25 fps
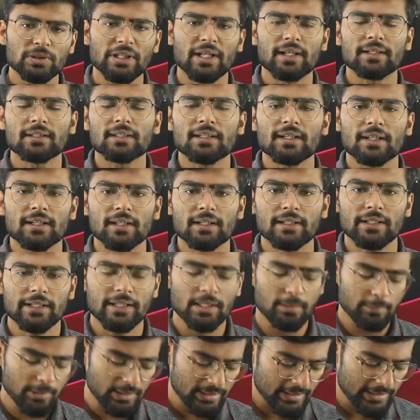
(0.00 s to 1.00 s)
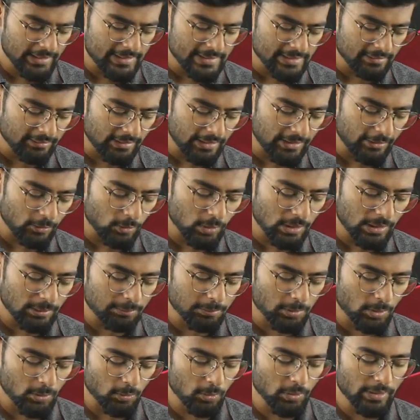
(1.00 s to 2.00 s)
ध्यान क्या रखना है कि भाई नीचे वाले को ना
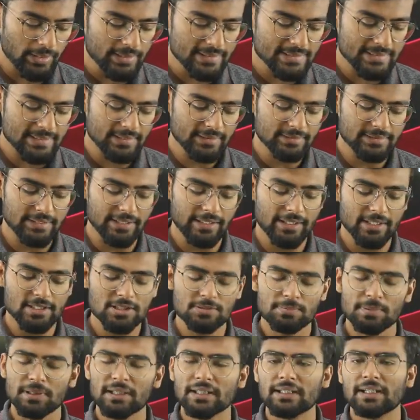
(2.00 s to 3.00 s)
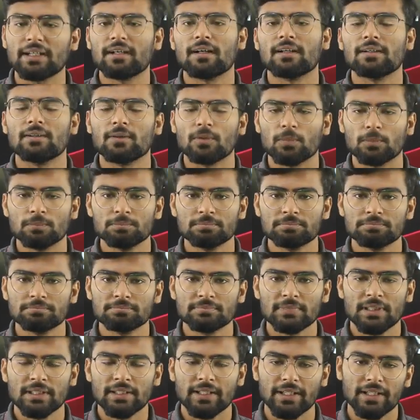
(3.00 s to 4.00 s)
आप टू एक्स या थ्री एक्स पर निकाल लो
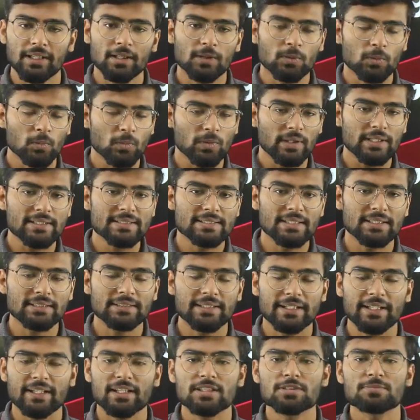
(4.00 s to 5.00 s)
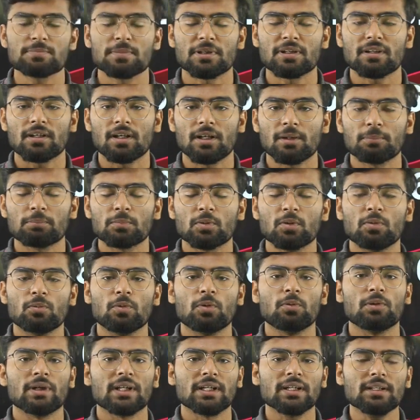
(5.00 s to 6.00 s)
ठीक है टू एक्स या थ्री एक्स पर आपको
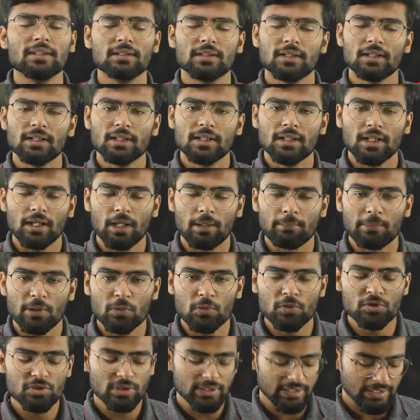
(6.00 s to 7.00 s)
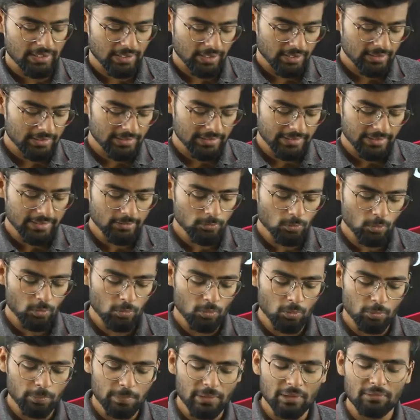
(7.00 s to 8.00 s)
वो वाला अमाउंट जो निकाल लेना है और
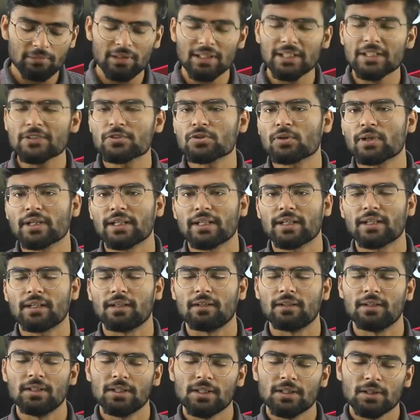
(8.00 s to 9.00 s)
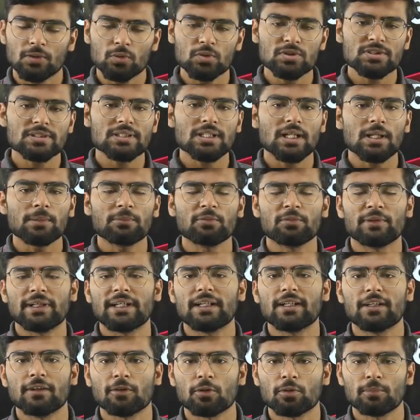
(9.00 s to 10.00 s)
ऊपर वाला जो रहेगा उसका आप
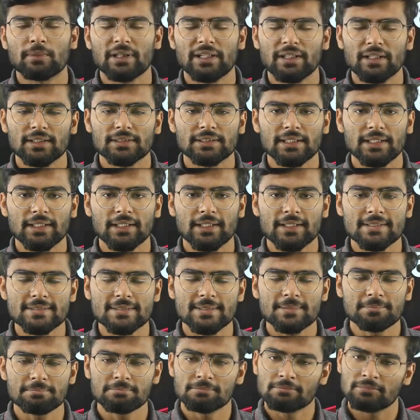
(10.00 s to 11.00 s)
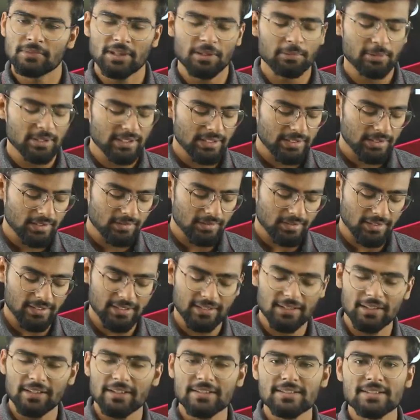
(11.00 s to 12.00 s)
वेट करो बढ़िया तरीके से कि भाई
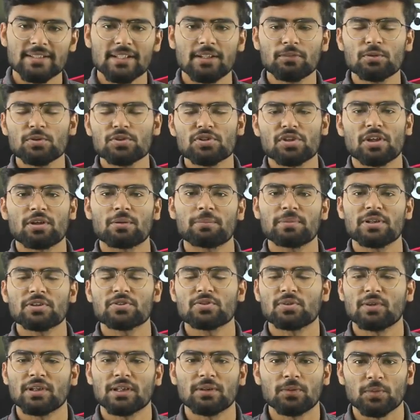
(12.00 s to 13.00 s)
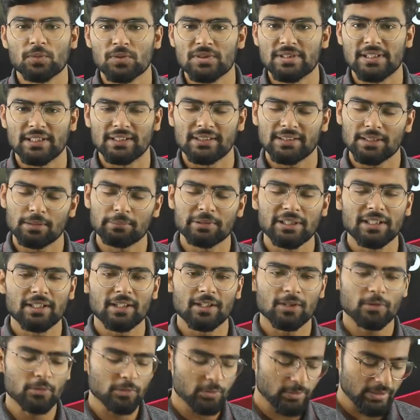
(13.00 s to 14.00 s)
एटलीस्ट ना वो चार पाँच गुना हो जाए तब
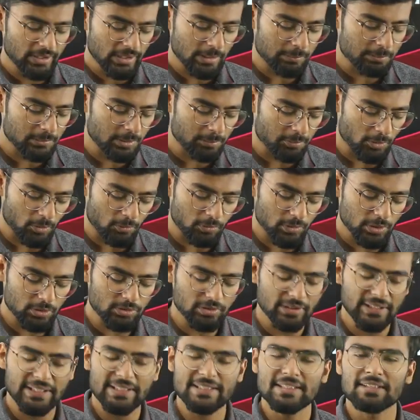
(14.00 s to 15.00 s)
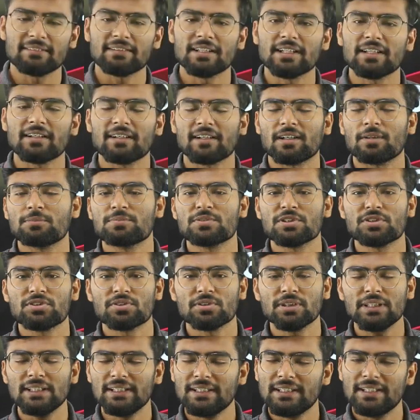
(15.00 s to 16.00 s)
निकालो क्योंकि आपका प्रॉफिट तो नीचे वाला आराम से जो
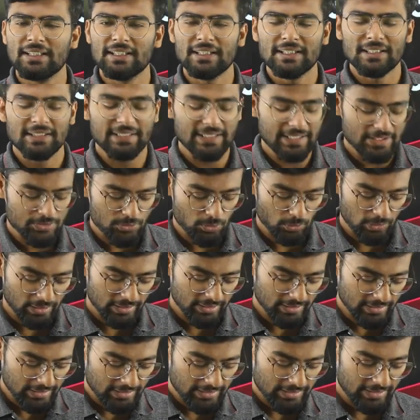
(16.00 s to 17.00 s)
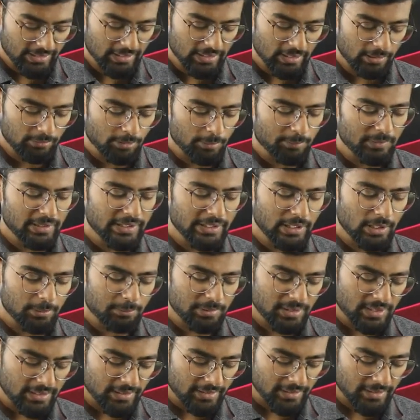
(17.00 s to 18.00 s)
है दे चुका है ठीक है अब अपन यहाँ
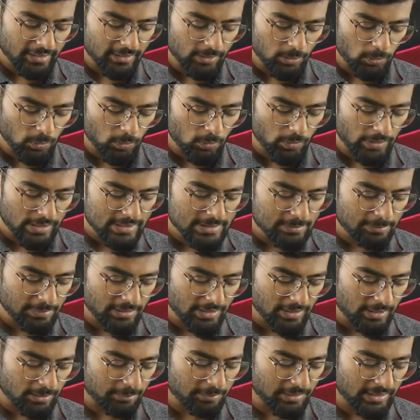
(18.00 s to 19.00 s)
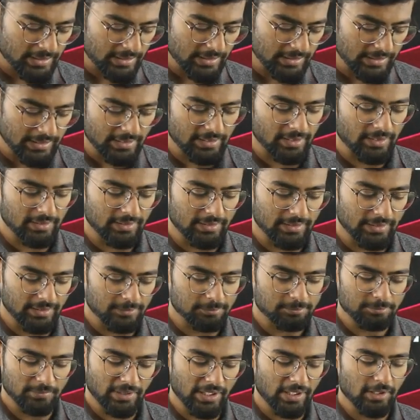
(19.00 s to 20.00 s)
पर कर रहे हैं टू एक्स पर अपन ने निकाल लिया
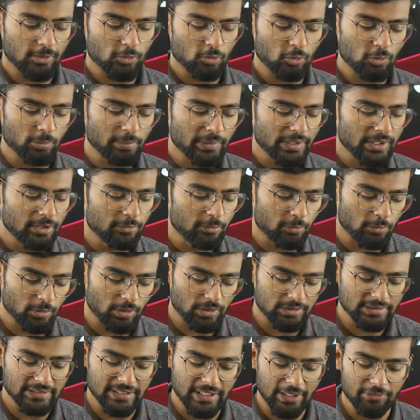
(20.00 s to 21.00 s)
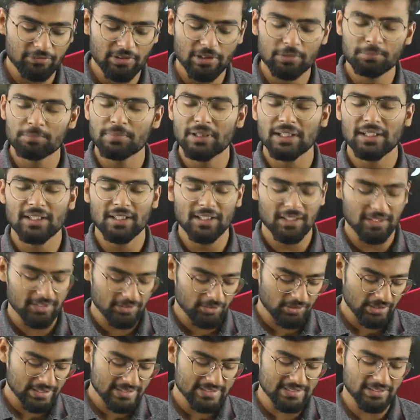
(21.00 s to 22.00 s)
ठीक है टू पॉइंट थ्री फाइव पर निकाला है
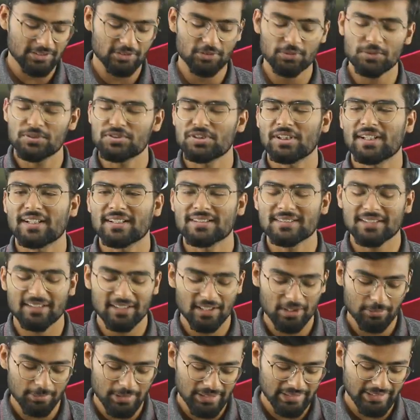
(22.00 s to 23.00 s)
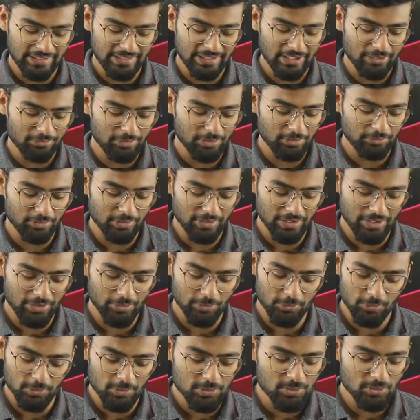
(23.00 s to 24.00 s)
तो देख सकते हो चार हज़ार के पर नाइन्टी फाइव हंड्रेड
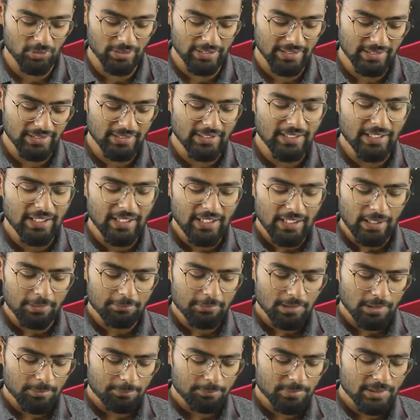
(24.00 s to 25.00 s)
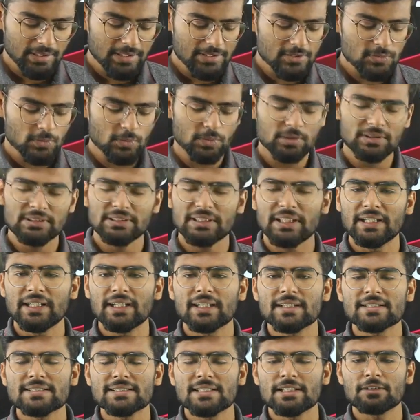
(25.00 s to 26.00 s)
हो चुके हैं अब अपन इसको थ्री
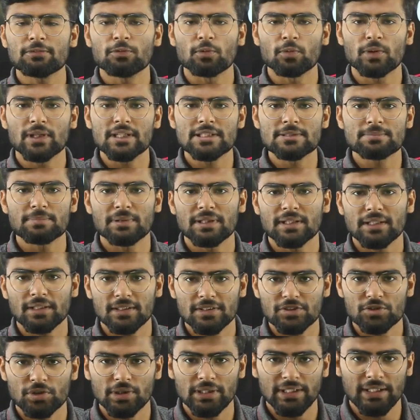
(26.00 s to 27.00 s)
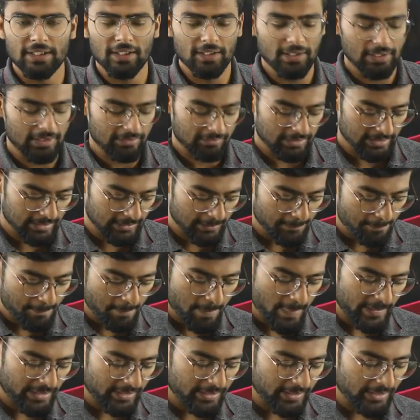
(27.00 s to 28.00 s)
एक्स या फोर एक्स पर जो है निकालने वाले
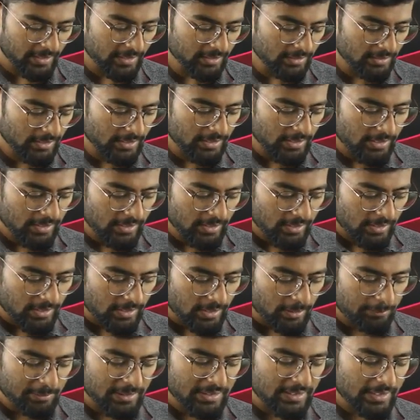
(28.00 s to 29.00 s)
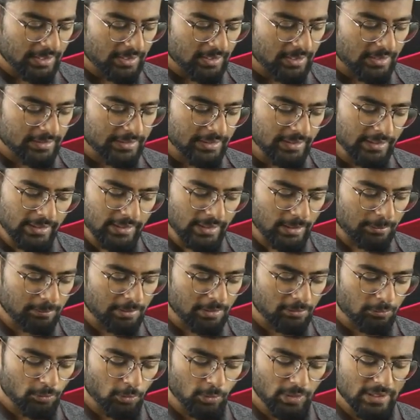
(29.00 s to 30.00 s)
ठीक है अभी देख लेते हैं एक
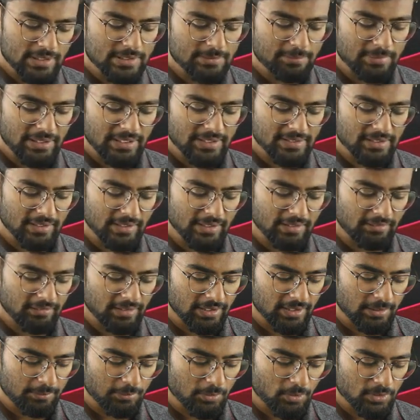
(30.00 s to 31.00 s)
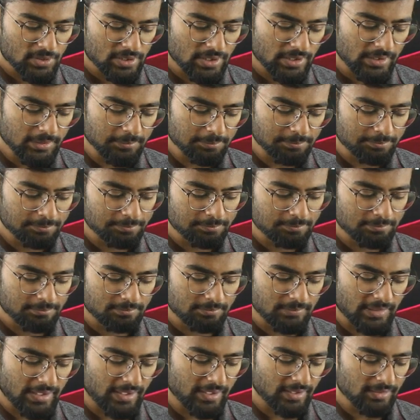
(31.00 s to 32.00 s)
बार फोर एक्स भी ये जाने वाला है मोस्टली
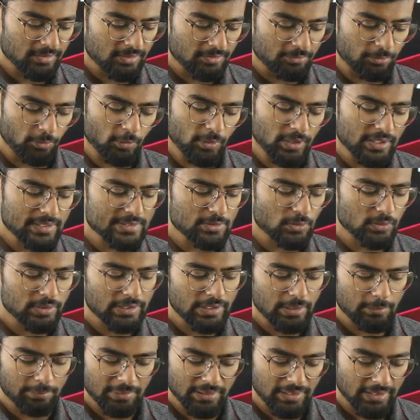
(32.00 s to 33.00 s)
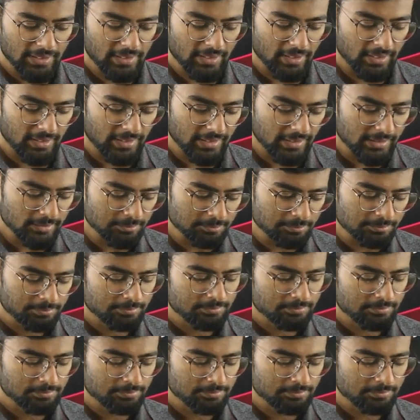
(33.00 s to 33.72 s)
ठीक है फोर एक्स होते ही अपन निकाल लेंगे